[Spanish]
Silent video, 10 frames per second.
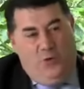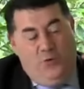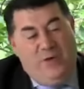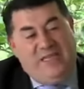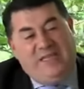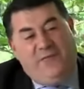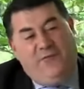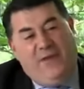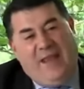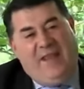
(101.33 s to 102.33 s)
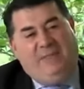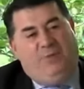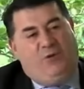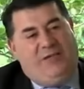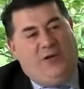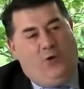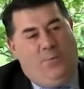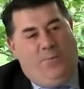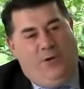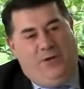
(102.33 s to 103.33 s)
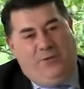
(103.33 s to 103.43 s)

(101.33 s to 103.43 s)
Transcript: No existe fuera de las personas que lo componen.